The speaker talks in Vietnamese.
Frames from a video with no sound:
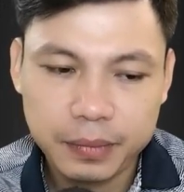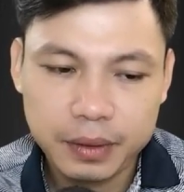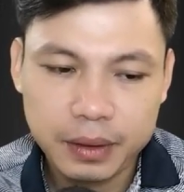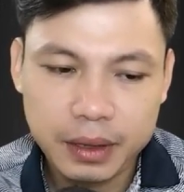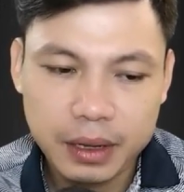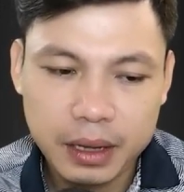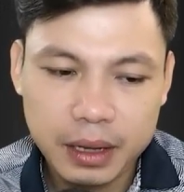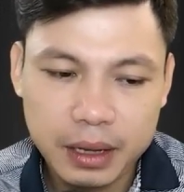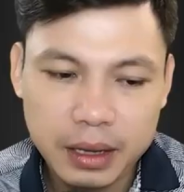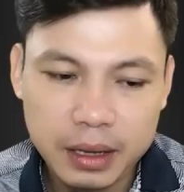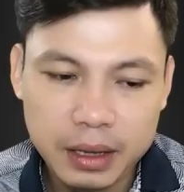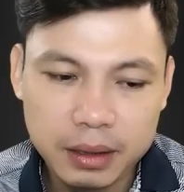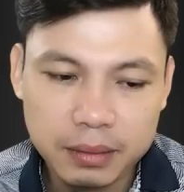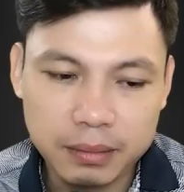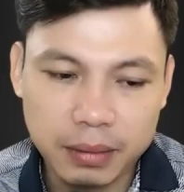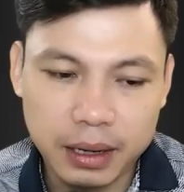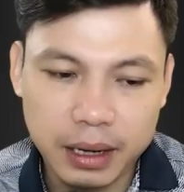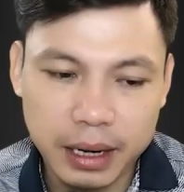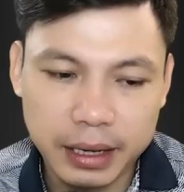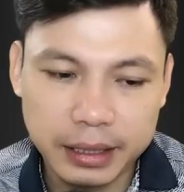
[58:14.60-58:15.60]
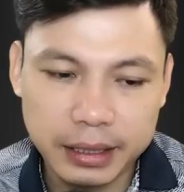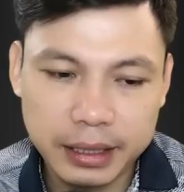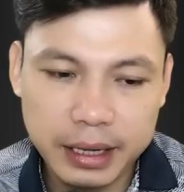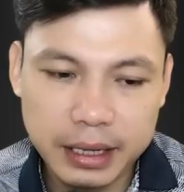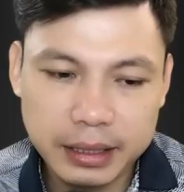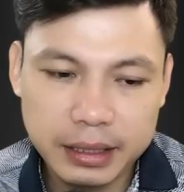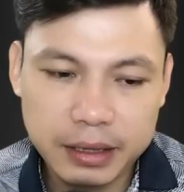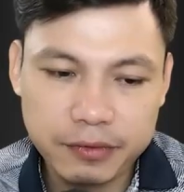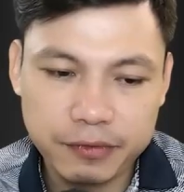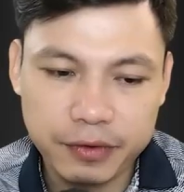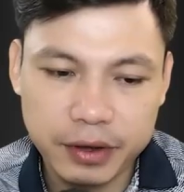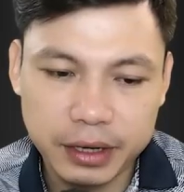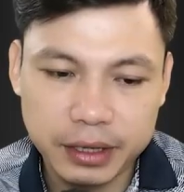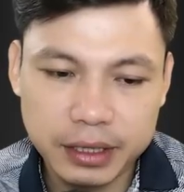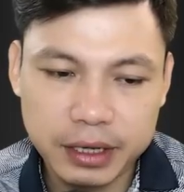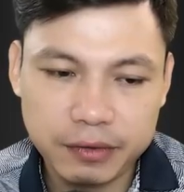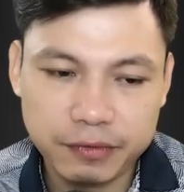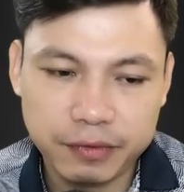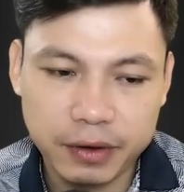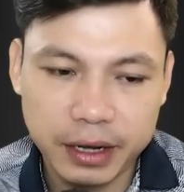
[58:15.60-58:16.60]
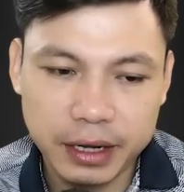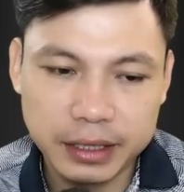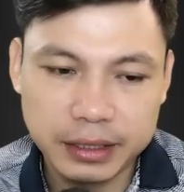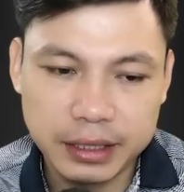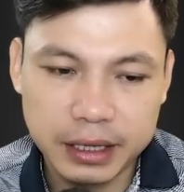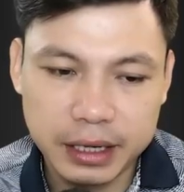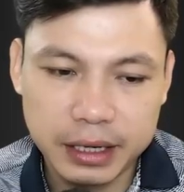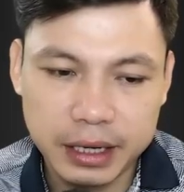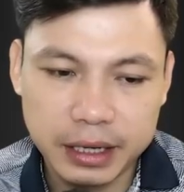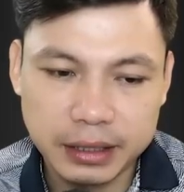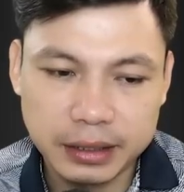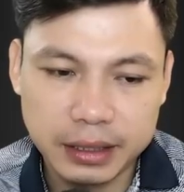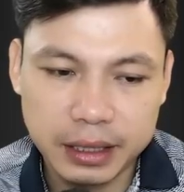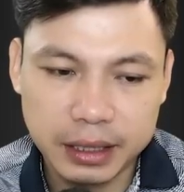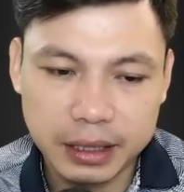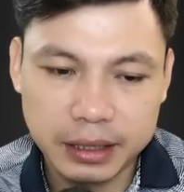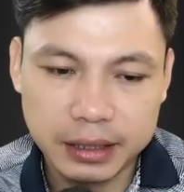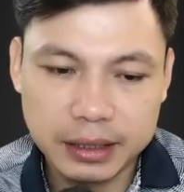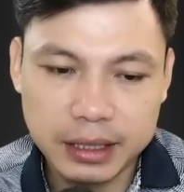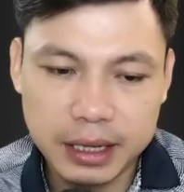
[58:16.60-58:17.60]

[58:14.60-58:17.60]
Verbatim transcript: Đoàn lão cười khà chống nạnh hoắc mồm ra nói.